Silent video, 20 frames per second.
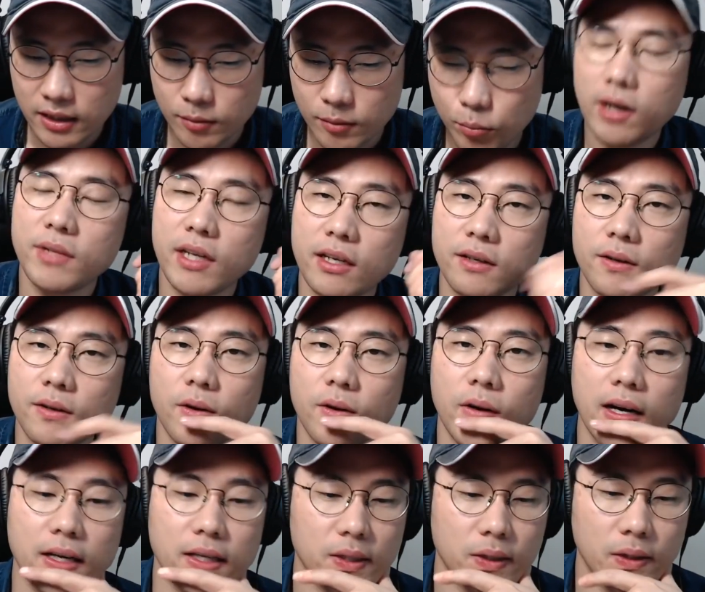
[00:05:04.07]
포함되는
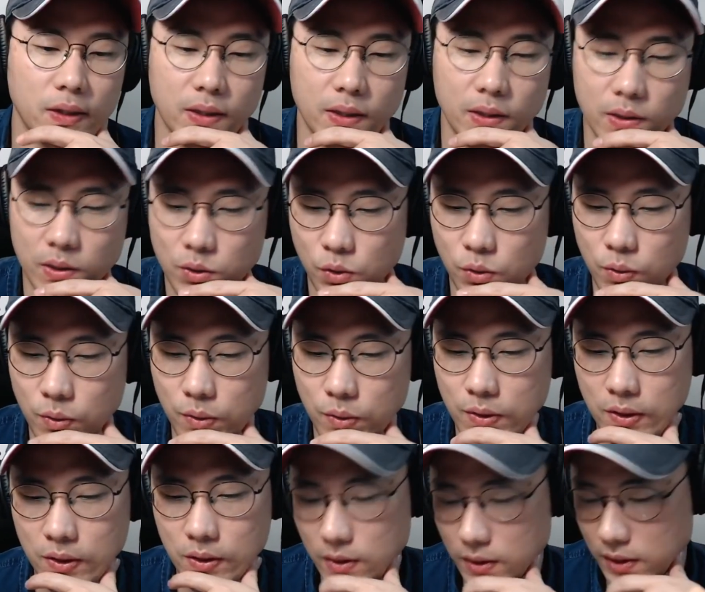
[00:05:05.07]
거가 예, 좋을
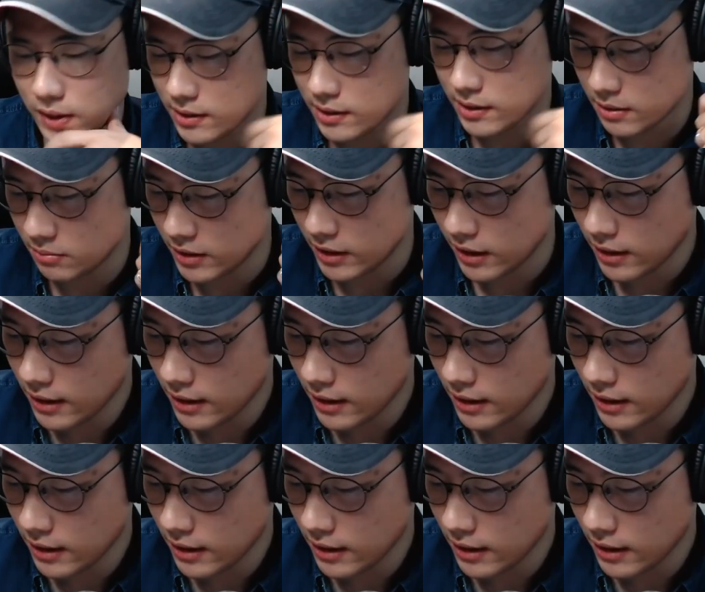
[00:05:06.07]
것 같습니다.